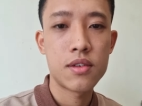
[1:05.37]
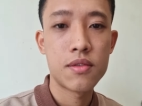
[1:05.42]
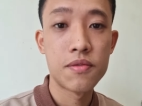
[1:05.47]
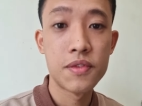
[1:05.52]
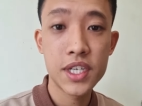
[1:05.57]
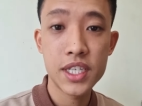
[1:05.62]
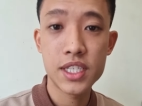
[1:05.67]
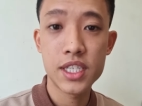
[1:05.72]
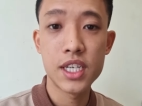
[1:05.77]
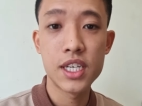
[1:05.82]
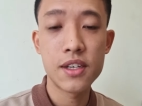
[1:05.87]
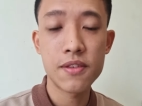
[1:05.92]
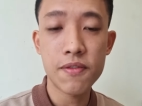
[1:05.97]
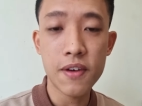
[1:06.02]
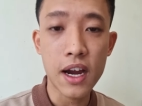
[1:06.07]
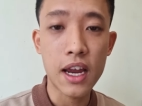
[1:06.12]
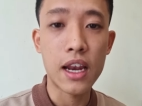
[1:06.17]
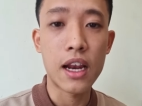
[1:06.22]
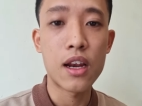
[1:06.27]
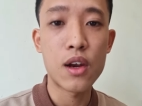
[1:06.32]
Vị trí
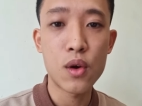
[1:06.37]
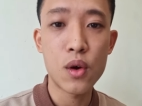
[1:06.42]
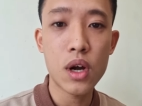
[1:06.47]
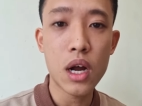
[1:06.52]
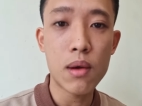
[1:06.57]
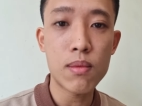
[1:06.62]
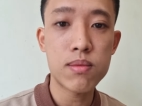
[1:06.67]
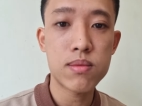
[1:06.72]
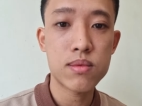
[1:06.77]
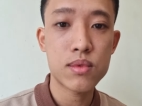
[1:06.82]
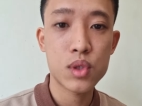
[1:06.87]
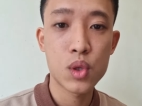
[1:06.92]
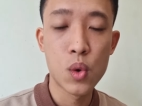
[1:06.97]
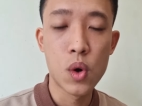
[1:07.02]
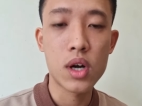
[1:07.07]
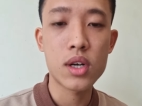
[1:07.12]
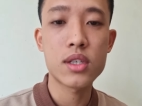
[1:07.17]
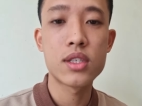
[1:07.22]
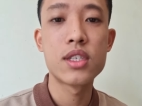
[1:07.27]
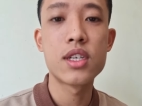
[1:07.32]
phải là lô góc
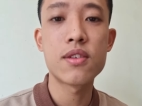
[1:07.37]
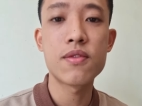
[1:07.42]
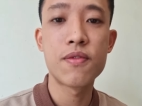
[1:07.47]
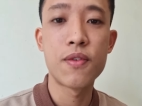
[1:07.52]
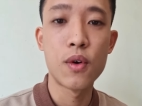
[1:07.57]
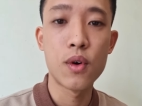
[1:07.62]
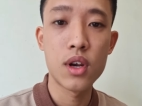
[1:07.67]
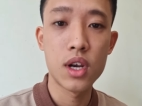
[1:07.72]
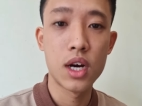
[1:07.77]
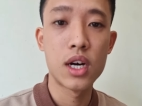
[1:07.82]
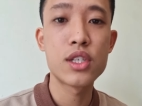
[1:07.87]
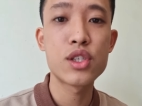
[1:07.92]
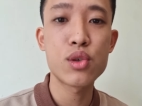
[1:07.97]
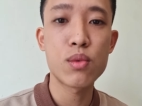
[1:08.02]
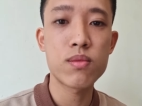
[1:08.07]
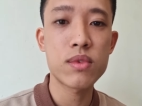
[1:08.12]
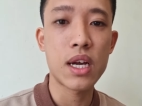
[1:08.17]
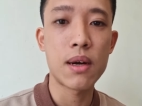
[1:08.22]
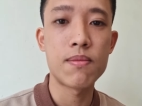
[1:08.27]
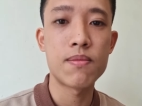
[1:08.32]
thuộc những phố lớn
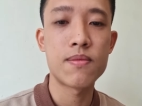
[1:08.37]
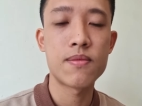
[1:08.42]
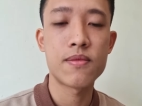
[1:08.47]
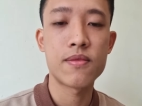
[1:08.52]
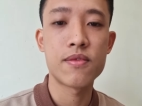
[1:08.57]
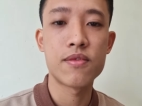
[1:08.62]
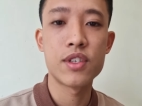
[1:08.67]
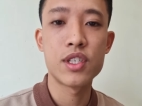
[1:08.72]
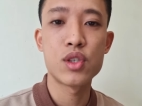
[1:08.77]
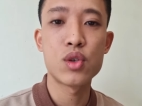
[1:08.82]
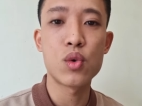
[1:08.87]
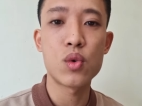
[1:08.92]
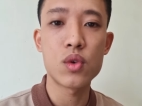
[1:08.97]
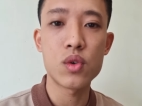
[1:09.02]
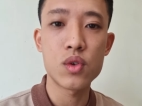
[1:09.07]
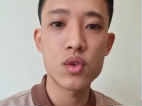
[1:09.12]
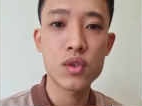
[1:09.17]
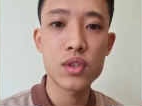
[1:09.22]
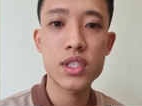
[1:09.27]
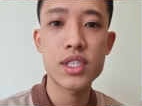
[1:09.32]
trung tâm, ví dụ
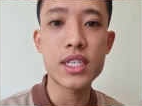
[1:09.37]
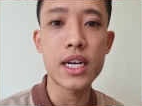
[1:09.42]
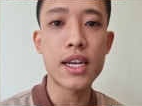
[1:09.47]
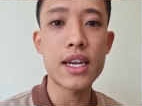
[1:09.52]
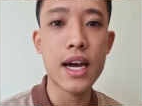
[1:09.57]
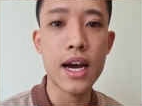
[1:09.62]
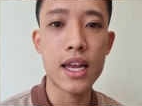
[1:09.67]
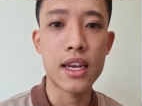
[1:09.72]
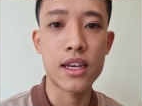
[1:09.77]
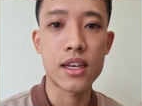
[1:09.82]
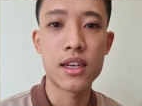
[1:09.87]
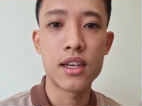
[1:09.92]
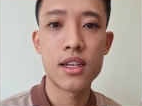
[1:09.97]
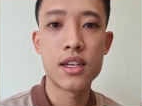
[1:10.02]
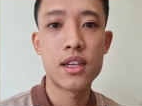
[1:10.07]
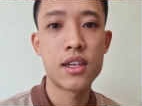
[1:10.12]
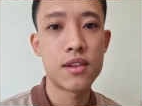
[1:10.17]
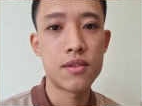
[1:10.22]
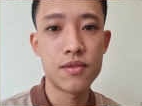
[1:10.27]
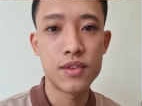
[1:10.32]
xã Đàn,
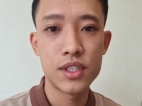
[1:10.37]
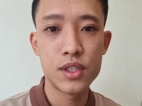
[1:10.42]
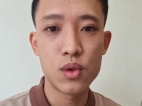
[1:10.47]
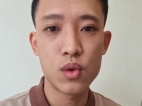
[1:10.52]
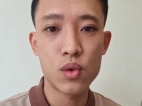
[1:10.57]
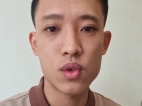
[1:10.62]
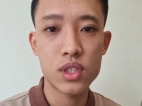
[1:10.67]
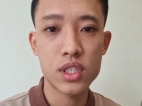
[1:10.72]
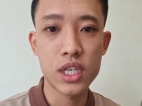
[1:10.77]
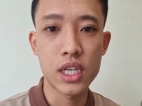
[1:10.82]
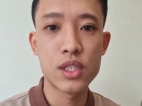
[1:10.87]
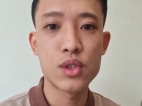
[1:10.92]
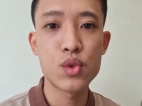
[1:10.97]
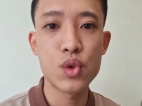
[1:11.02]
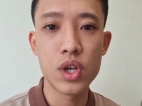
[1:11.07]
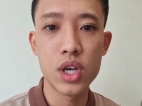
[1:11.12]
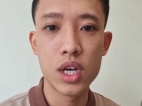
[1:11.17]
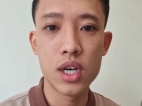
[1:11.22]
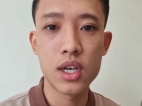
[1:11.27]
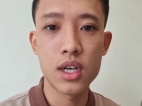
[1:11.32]
ví dụ Trần
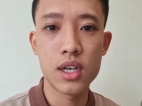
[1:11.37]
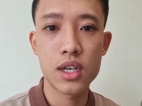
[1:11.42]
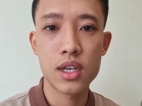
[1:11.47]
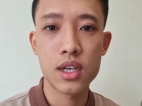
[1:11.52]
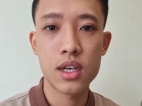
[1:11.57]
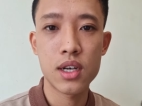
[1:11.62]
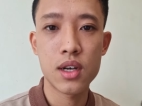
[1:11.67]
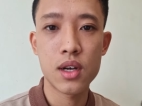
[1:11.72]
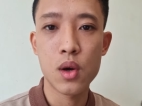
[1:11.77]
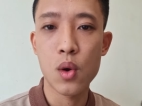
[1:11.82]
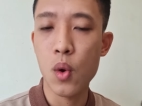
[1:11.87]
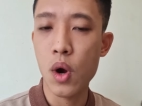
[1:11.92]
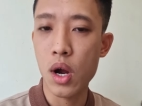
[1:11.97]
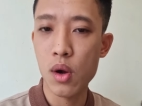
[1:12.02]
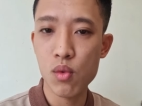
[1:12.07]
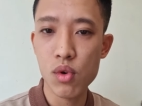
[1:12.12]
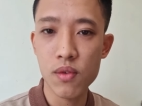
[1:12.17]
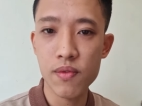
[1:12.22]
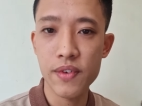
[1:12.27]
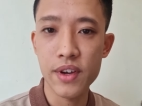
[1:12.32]
Duy Hưng,
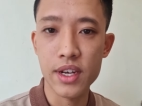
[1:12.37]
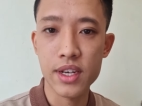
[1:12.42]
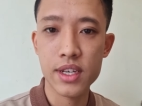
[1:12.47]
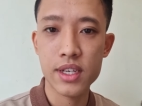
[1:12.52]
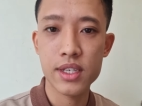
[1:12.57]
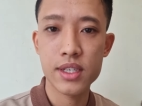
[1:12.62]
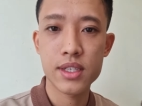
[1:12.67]
Hoàng Quốc Việt.